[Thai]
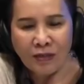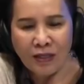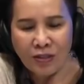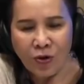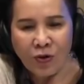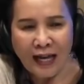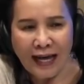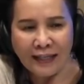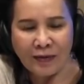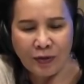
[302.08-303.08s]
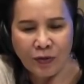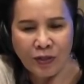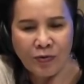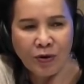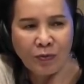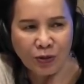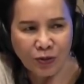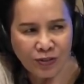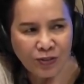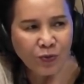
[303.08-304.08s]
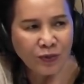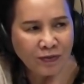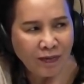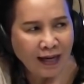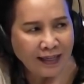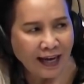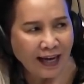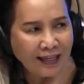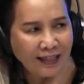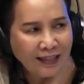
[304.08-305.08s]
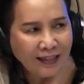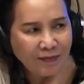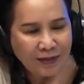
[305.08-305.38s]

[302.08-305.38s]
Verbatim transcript: งโชคร้ายเกิดเป็นคนที่มีความอดทนสูงขึ้นมาเนี่ยโห